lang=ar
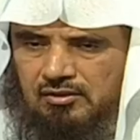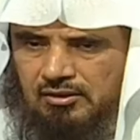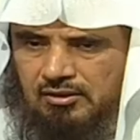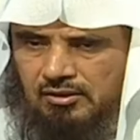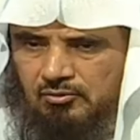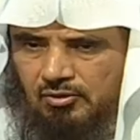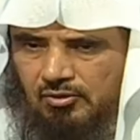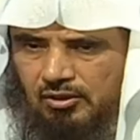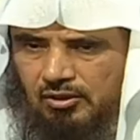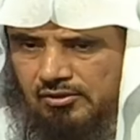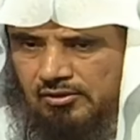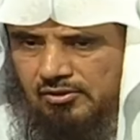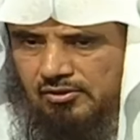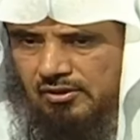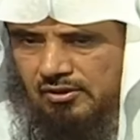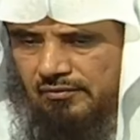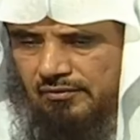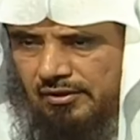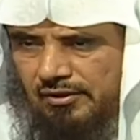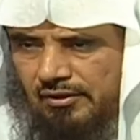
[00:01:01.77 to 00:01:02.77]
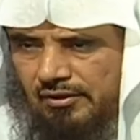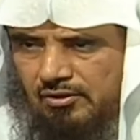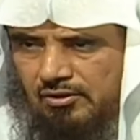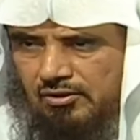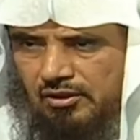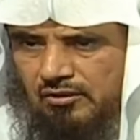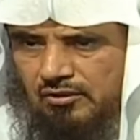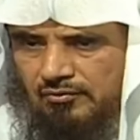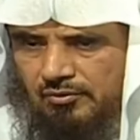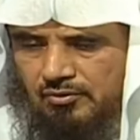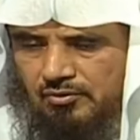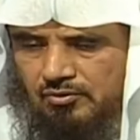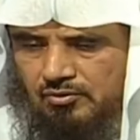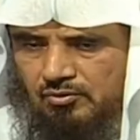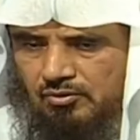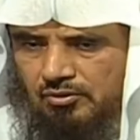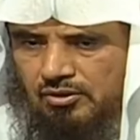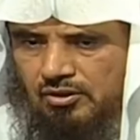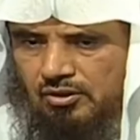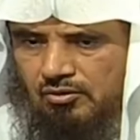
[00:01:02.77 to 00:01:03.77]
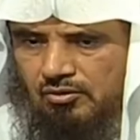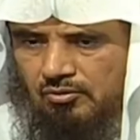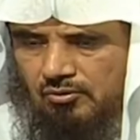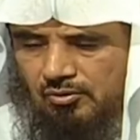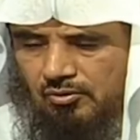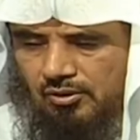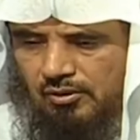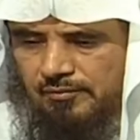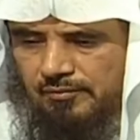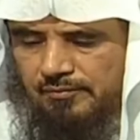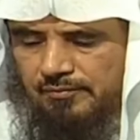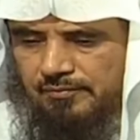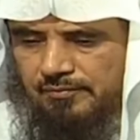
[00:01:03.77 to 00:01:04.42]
يأتي دعاء السفر ويشرع في الرجوع يقولها